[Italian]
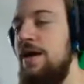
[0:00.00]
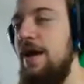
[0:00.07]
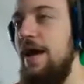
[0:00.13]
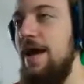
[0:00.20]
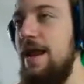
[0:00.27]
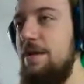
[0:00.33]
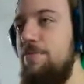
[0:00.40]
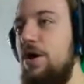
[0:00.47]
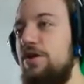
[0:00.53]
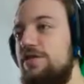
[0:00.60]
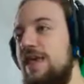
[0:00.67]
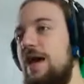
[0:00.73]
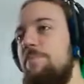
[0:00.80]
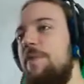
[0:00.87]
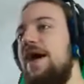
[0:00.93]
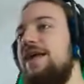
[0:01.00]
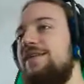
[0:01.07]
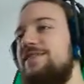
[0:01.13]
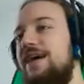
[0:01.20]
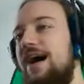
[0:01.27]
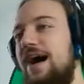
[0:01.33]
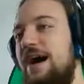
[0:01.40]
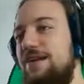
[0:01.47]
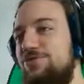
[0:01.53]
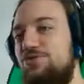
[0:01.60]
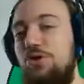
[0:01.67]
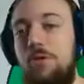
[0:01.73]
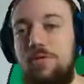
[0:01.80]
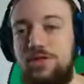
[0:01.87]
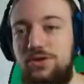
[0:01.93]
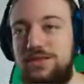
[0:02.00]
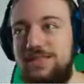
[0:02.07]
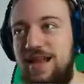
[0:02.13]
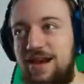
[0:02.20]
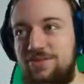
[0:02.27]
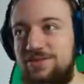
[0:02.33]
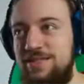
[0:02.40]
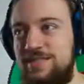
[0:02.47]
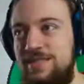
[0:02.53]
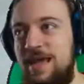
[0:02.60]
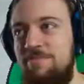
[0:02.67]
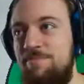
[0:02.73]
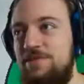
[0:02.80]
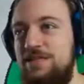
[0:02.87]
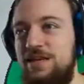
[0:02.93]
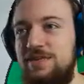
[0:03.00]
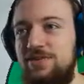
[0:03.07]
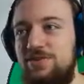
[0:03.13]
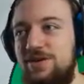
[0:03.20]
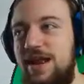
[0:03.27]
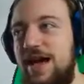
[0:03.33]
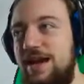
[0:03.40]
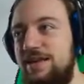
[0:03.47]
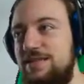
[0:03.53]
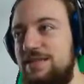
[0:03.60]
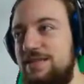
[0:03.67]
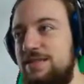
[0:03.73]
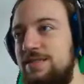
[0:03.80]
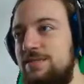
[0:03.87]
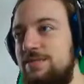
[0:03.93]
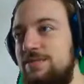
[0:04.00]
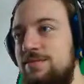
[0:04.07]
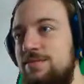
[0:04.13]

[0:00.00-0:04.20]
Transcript: E eh, la porta è aperta! Dubito che sarà così semplice ritornarci.